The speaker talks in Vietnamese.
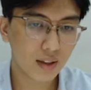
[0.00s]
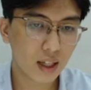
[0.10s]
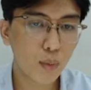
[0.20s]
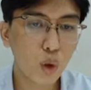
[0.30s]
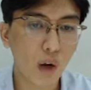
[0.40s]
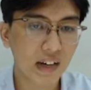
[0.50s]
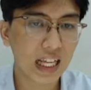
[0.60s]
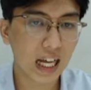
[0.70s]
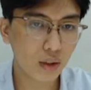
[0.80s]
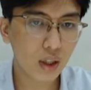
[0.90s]
Đấy mua đuổi và
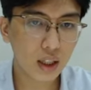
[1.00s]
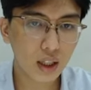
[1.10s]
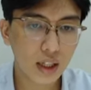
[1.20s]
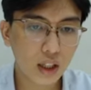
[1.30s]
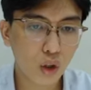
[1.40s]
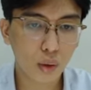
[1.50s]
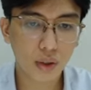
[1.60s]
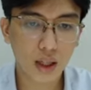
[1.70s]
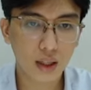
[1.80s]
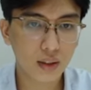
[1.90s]
đánh ngắn thôi.
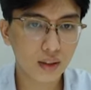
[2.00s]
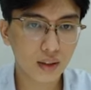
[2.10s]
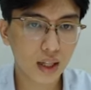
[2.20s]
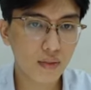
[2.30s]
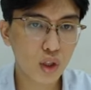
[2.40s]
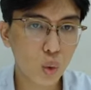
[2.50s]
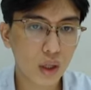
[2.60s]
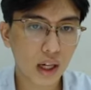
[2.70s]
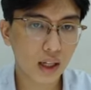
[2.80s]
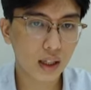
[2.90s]
Còn ờ, đấy ví dụ
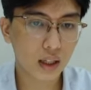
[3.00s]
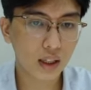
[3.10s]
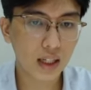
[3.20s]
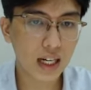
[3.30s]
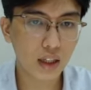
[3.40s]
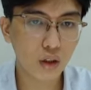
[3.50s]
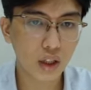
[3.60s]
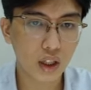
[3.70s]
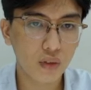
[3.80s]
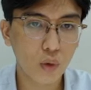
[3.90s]
là là cân nhắc nó
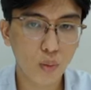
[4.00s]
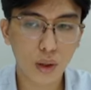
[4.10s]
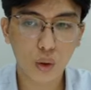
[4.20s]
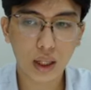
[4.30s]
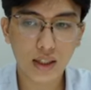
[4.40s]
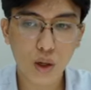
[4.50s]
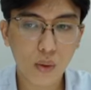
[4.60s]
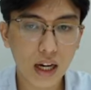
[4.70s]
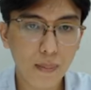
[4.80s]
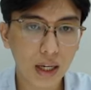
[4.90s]
ở những cái vùng mà quanh
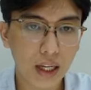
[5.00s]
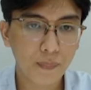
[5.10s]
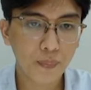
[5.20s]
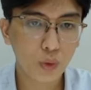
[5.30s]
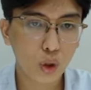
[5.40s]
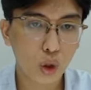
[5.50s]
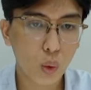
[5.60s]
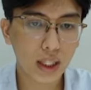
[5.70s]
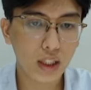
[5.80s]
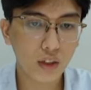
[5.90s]
65 này, này. còn
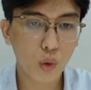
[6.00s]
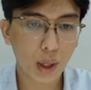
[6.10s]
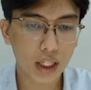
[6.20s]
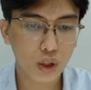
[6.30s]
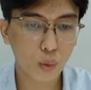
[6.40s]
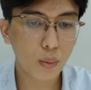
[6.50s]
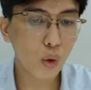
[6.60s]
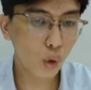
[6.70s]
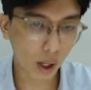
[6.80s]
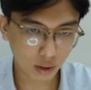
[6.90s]
quanh ở những cái vùng này, này chúng ta mua đuổi